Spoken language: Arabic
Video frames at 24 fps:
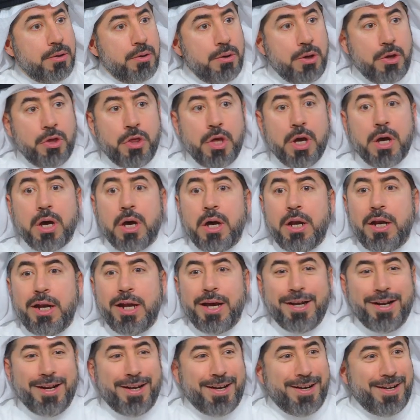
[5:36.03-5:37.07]
اذا قال لا
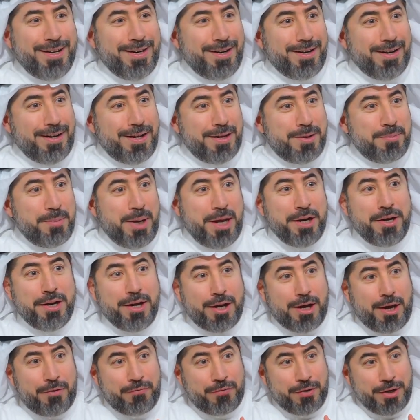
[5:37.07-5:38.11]
اله الا الله مع انه
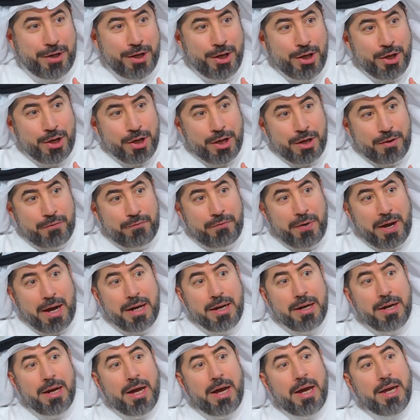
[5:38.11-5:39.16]
عفوا
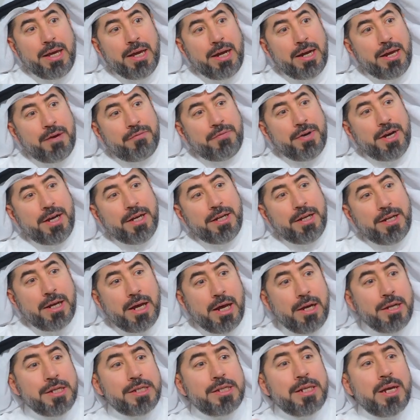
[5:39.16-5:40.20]
فعل احياء الافاعيل
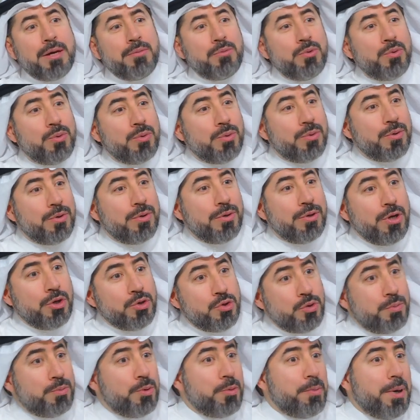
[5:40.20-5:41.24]
الاسلام
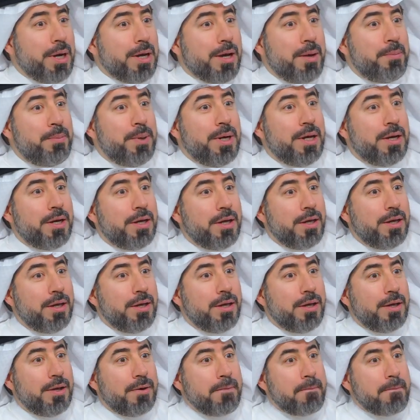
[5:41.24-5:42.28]
يجب ما قبله كذلك